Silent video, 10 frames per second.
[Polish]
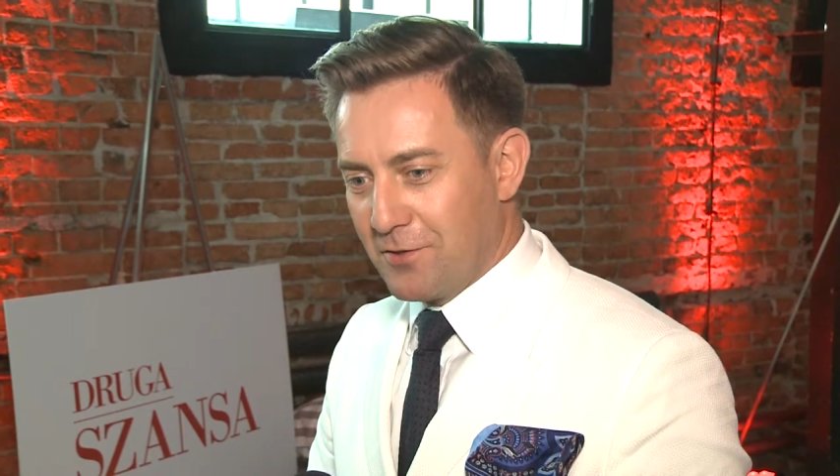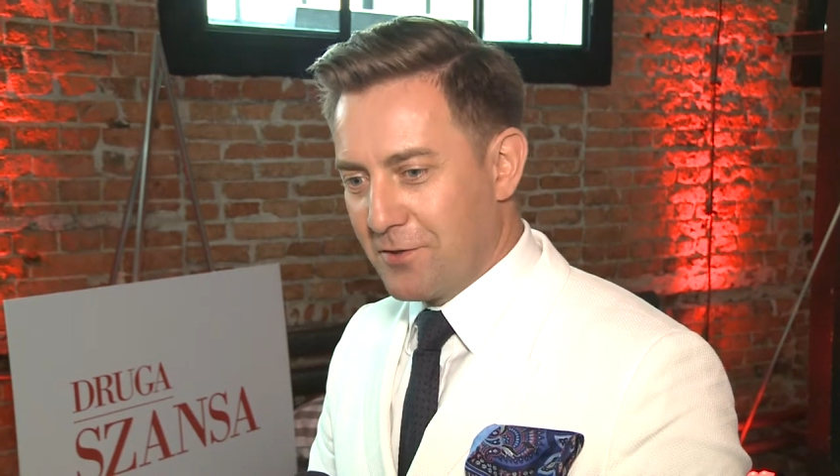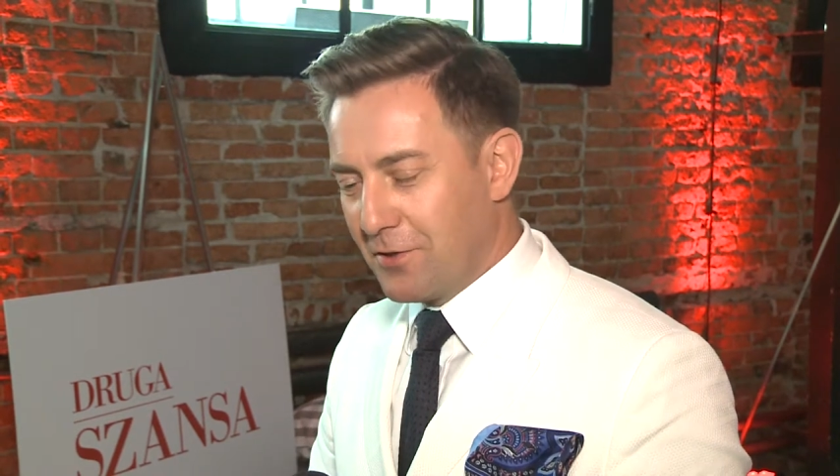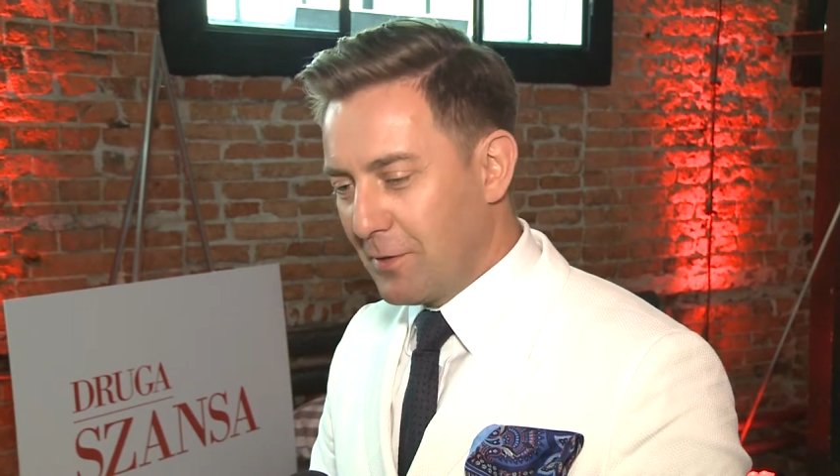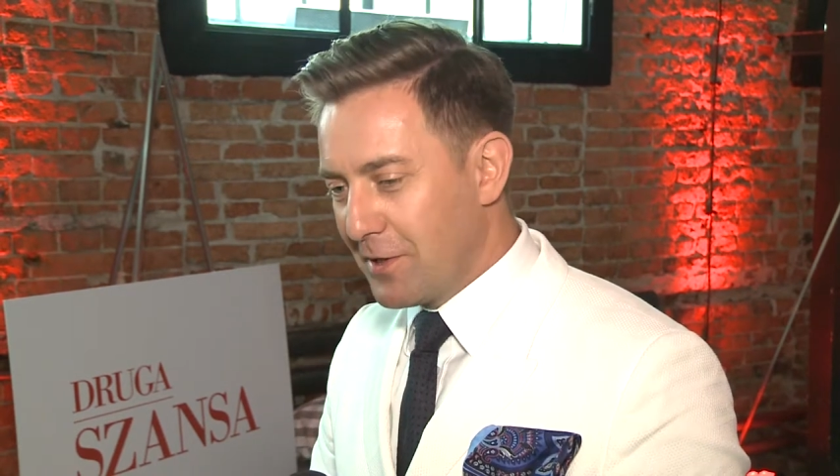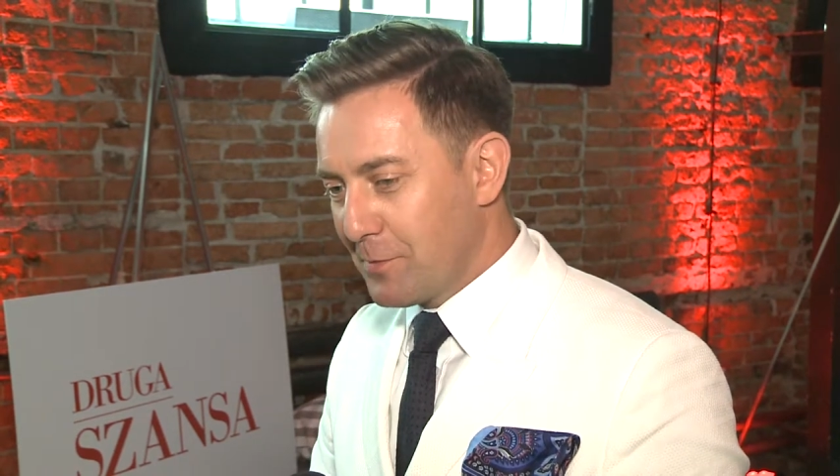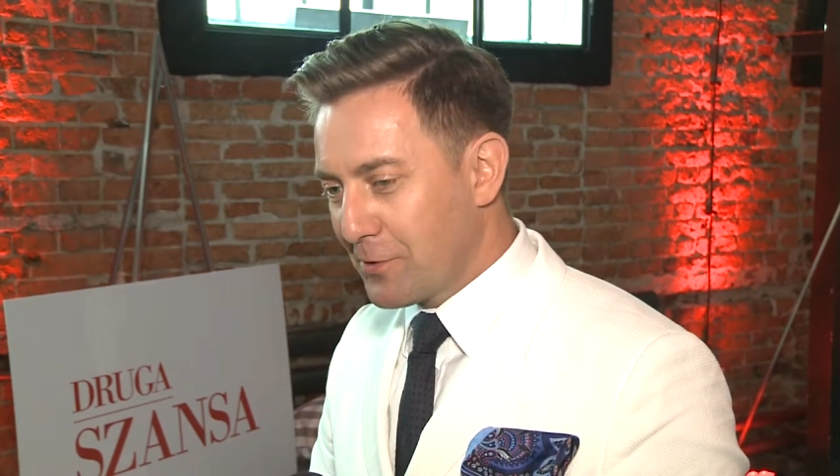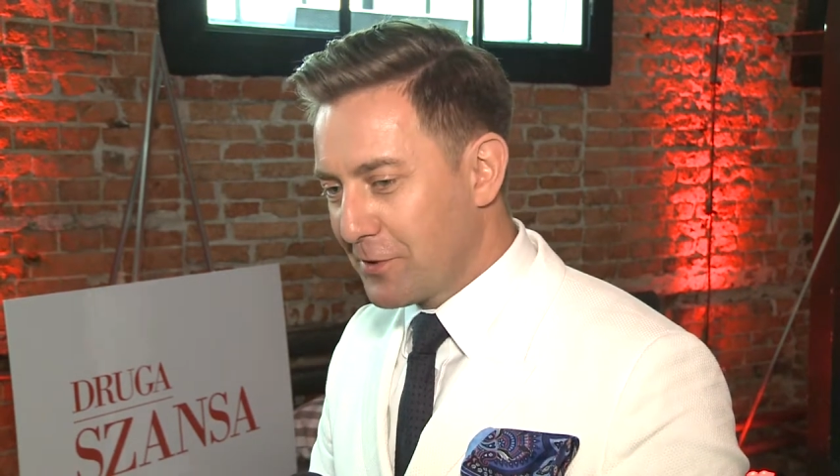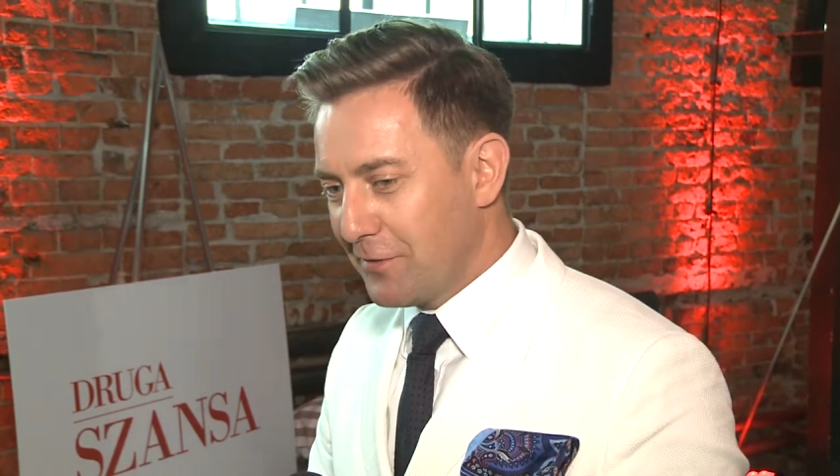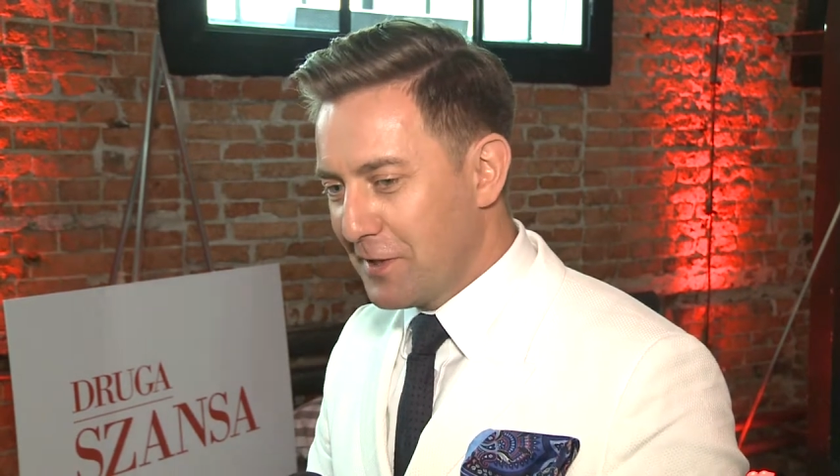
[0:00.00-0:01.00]
czy to będzie
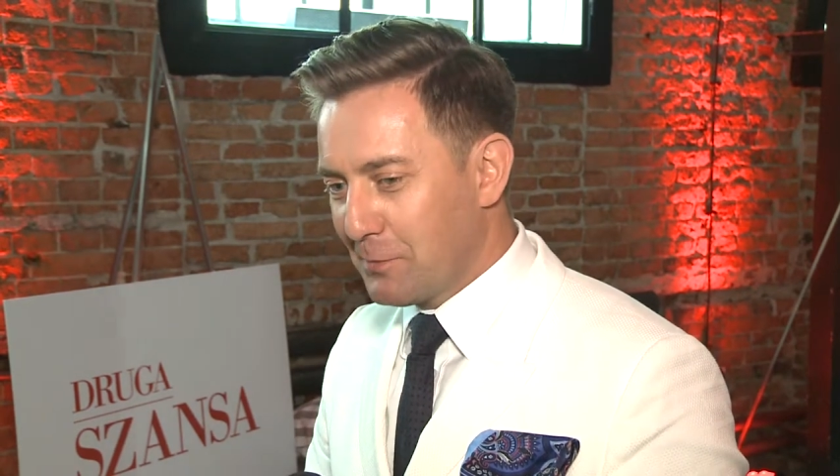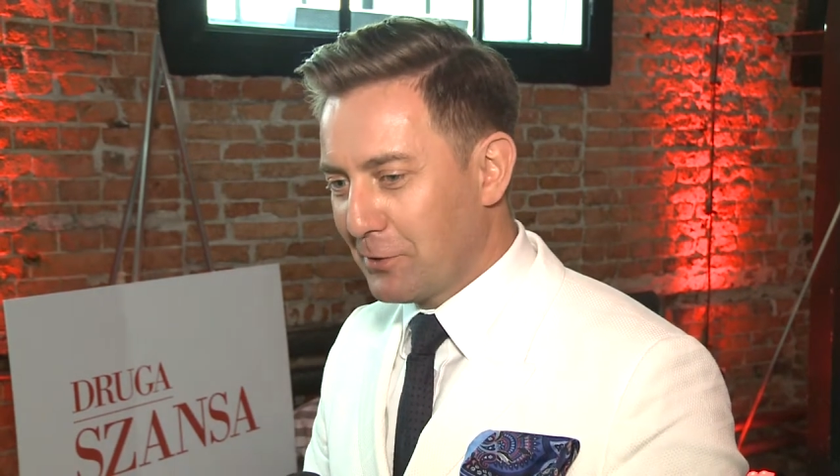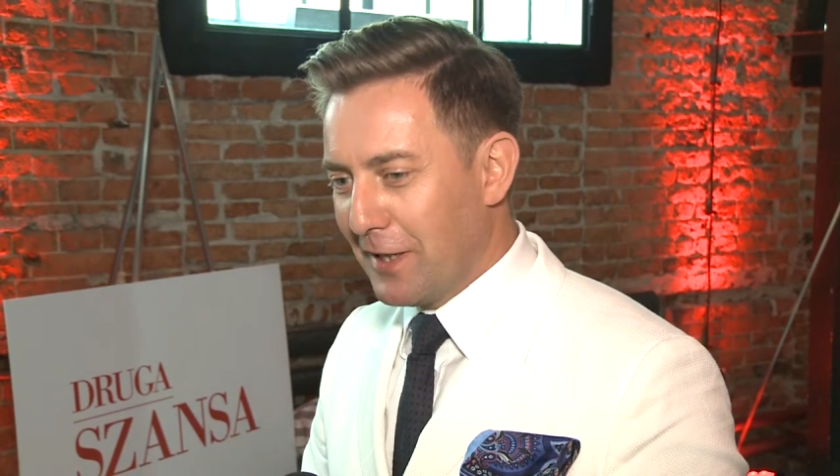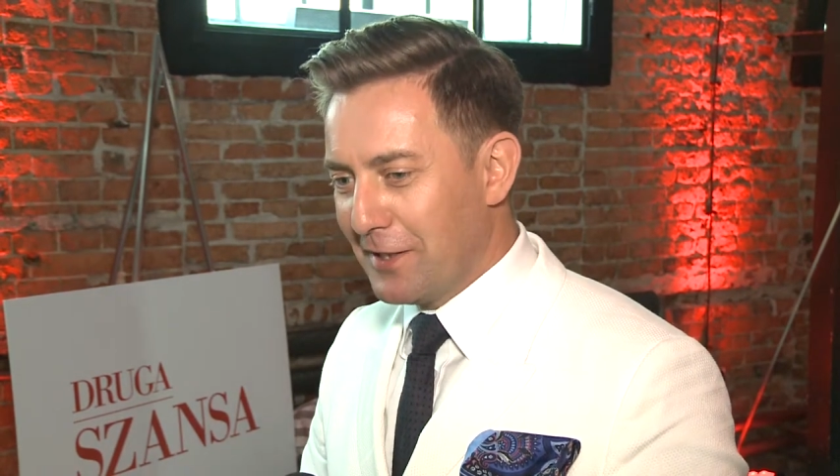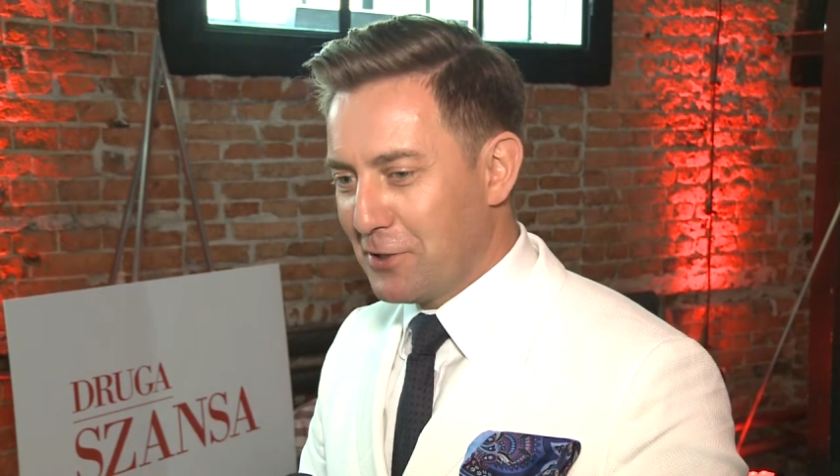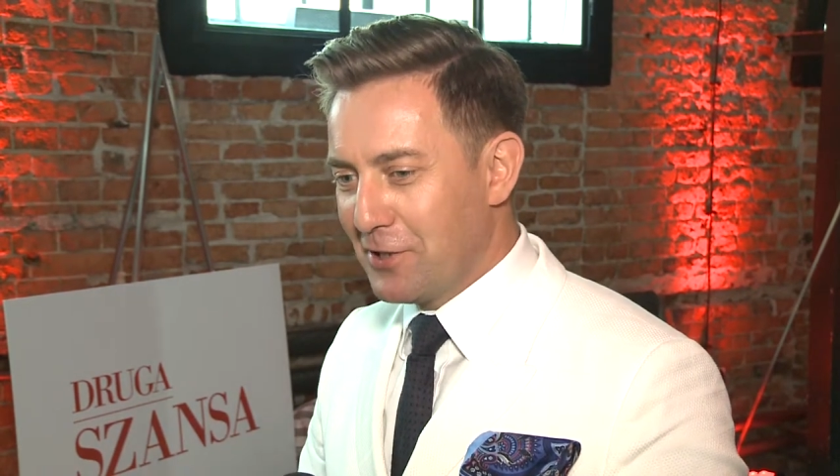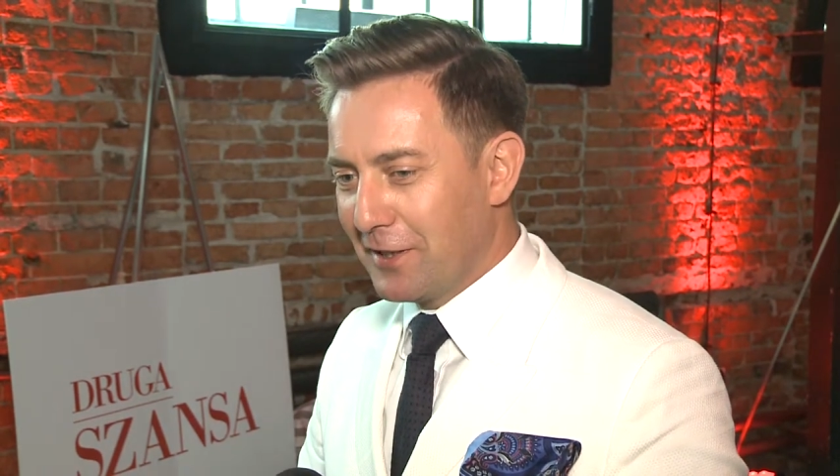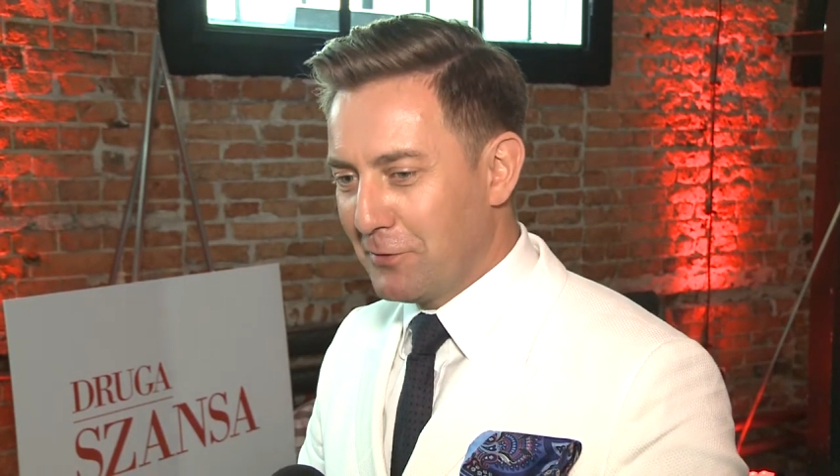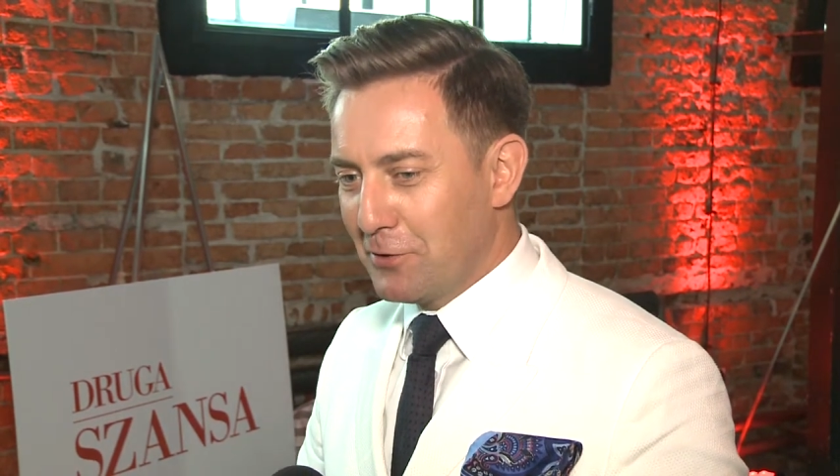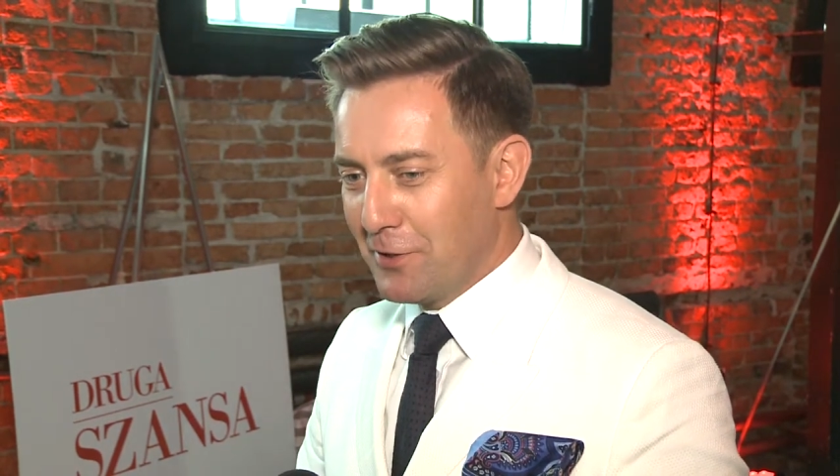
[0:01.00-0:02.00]
pozytywne spotkanie, czy
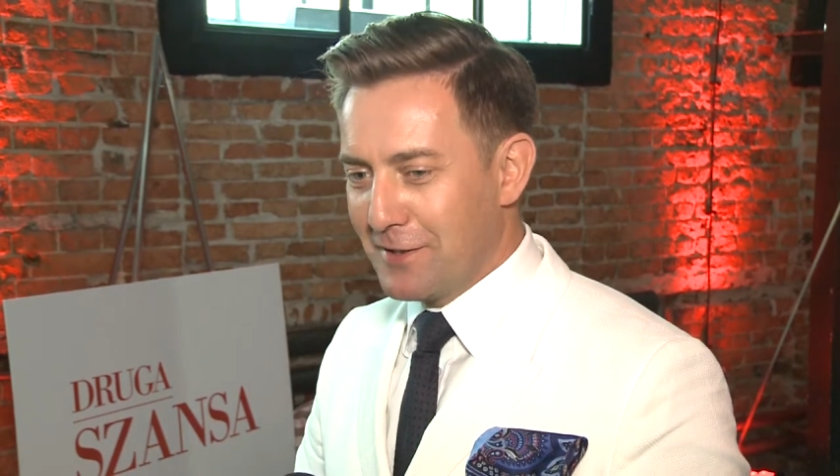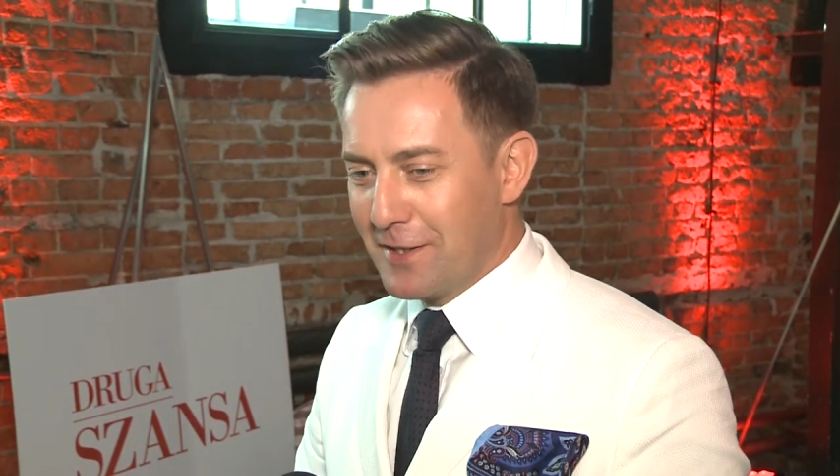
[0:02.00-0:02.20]
negatywne, no nie,